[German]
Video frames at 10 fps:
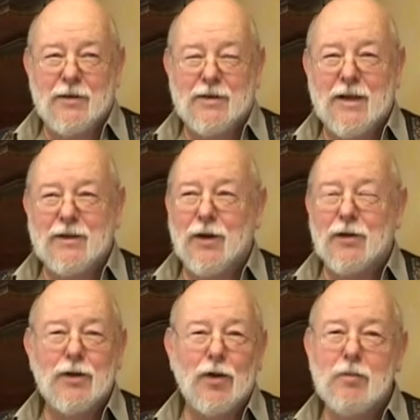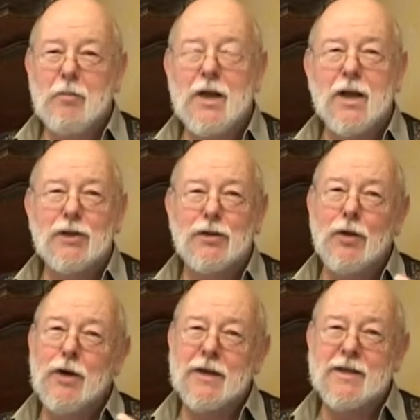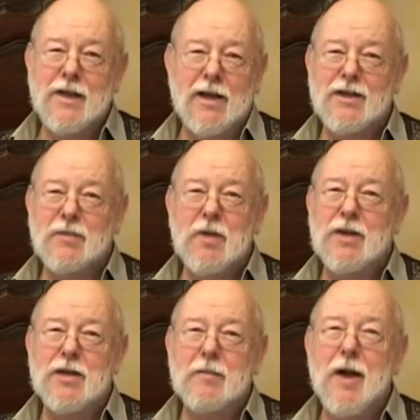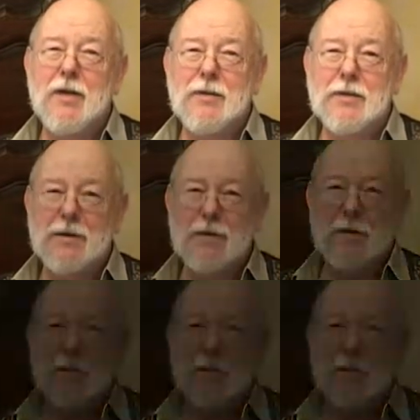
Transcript: Das sagt der andere, und meiner Tolle sagt das Pyjama aus.